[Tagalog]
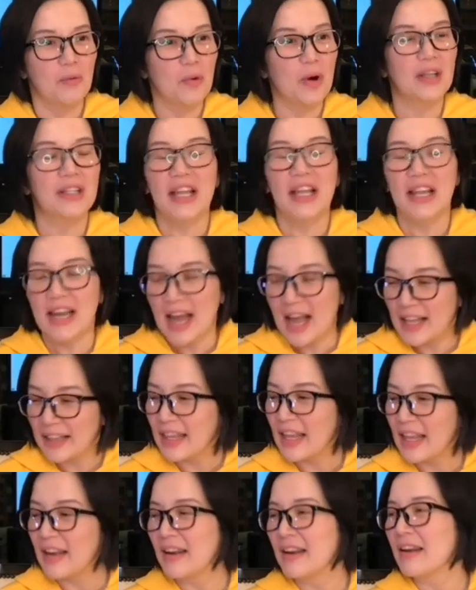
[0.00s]
Huwag na
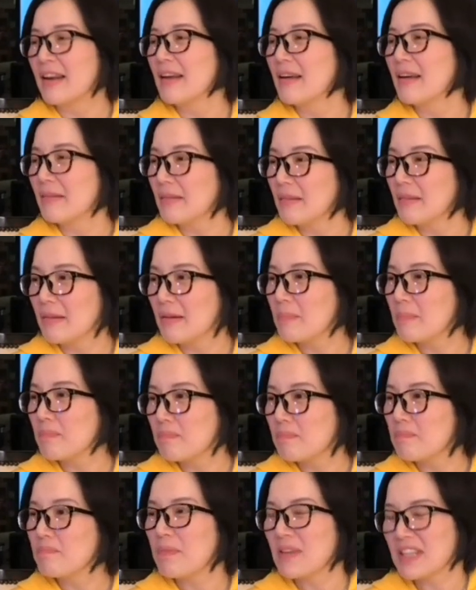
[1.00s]
natin,
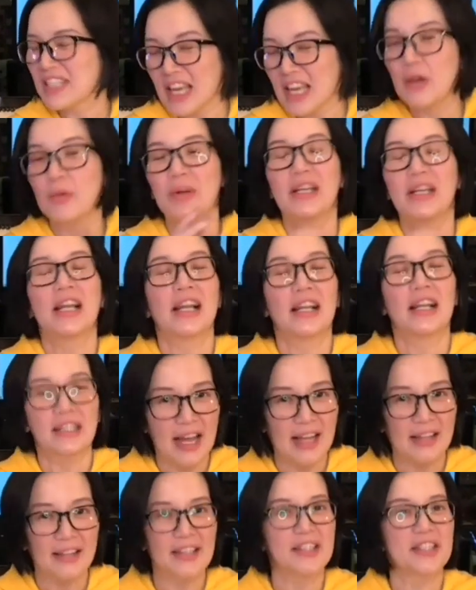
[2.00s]
pasayawin na
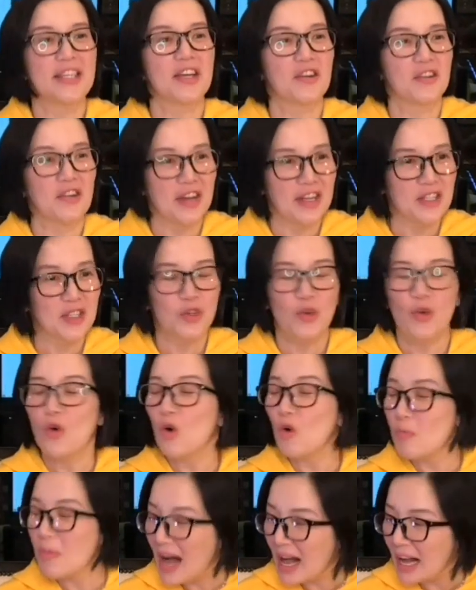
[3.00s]
lang natin si Chris.
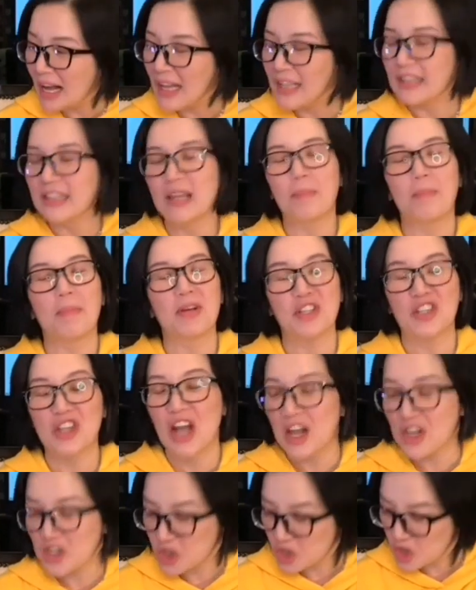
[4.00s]
Kung kumakanta pa
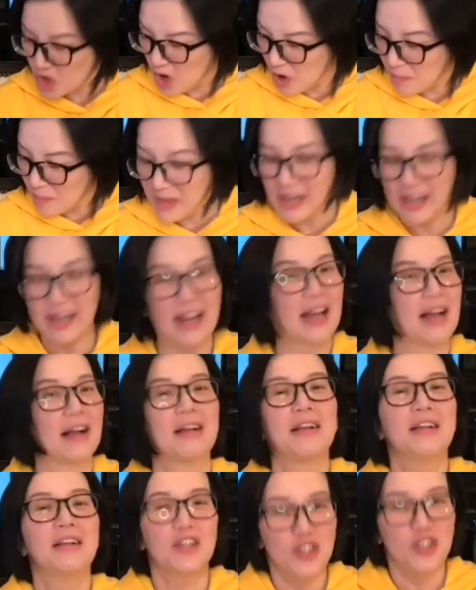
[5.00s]
siya, sobra
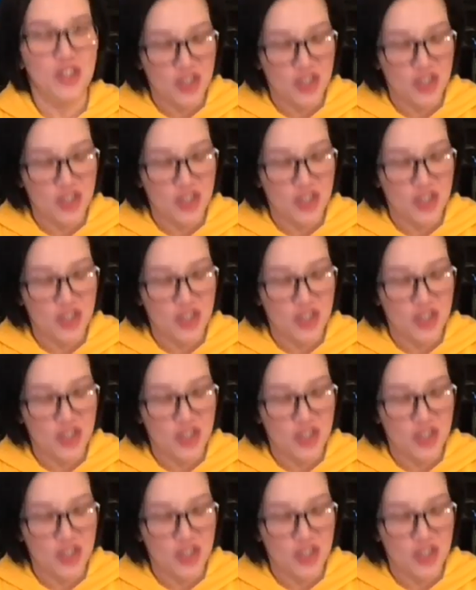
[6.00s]
na.